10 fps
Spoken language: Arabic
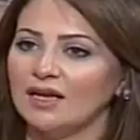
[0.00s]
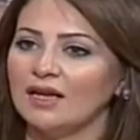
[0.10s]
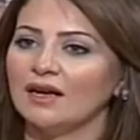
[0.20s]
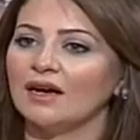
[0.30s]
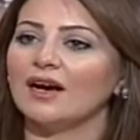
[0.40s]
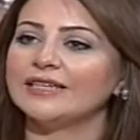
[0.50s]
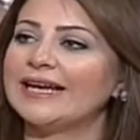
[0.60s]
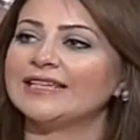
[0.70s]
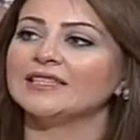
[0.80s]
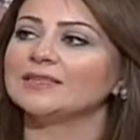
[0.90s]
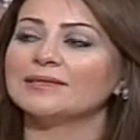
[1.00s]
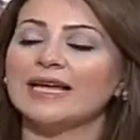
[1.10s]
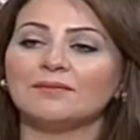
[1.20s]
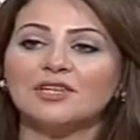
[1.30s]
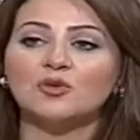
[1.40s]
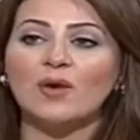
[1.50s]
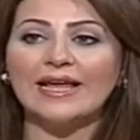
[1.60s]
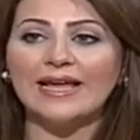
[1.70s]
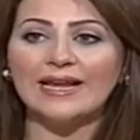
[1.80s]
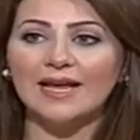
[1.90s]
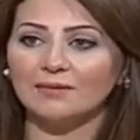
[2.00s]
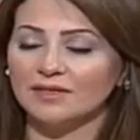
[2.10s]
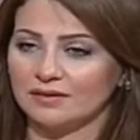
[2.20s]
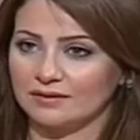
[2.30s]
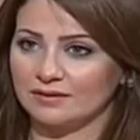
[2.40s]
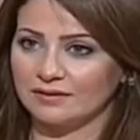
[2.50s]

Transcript: كانت اول آلة اه يعني انت ما اتعلمتيش ولا آلة قبل كده